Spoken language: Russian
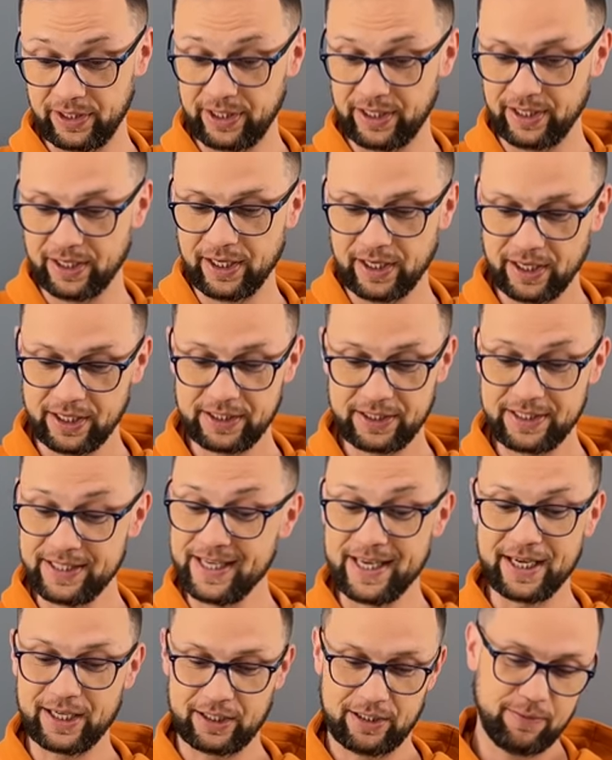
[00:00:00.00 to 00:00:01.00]
и
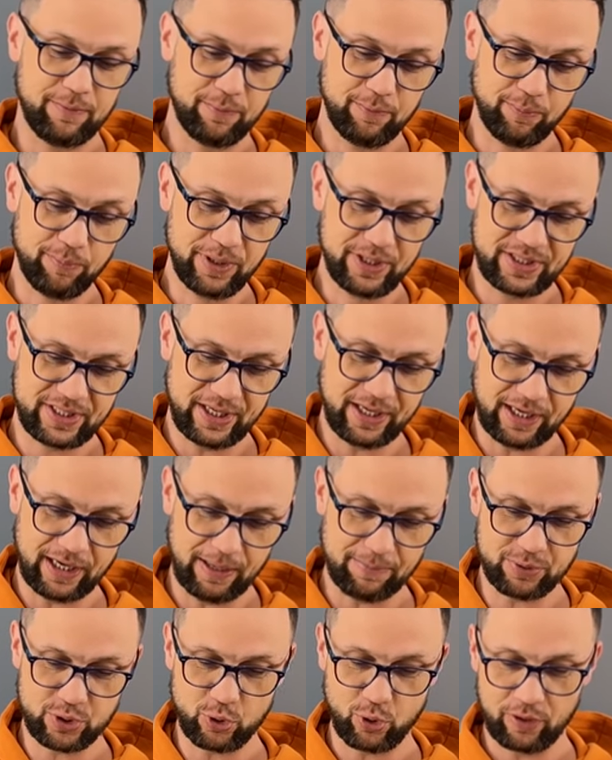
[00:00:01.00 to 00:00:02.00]
не быстрых
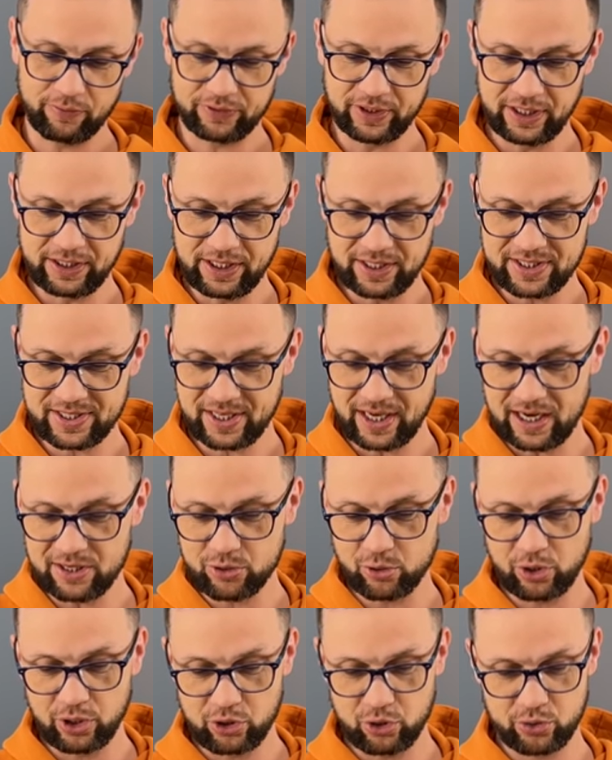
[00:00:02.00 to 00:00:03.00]
обзоров на них,
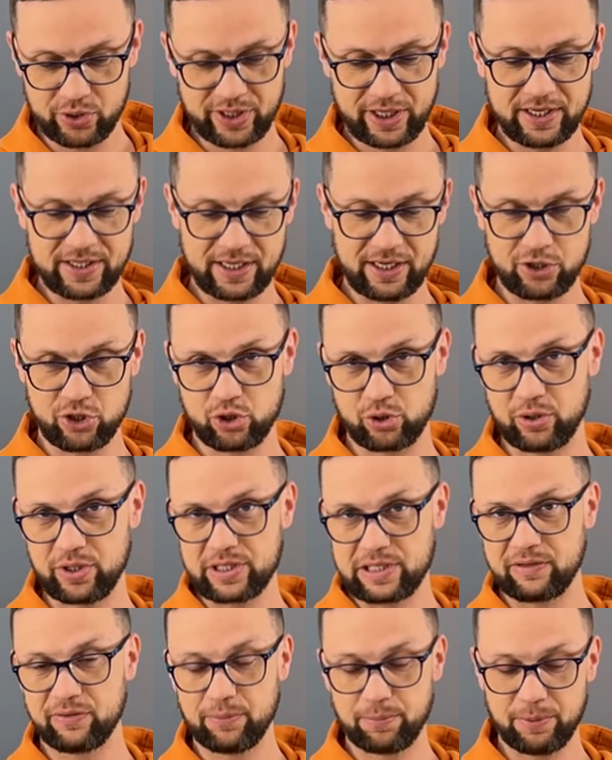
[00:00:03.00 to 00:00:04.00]
сразу хочу сказать, что если вы